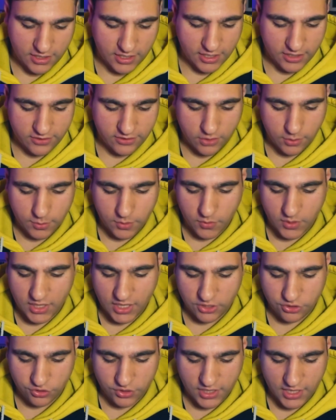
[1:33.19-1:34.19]
Ich krieg Zombie
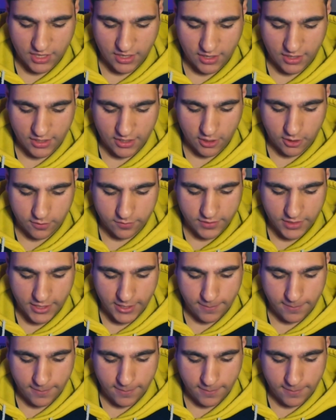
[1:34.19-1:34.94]
100 gerade nicht auf.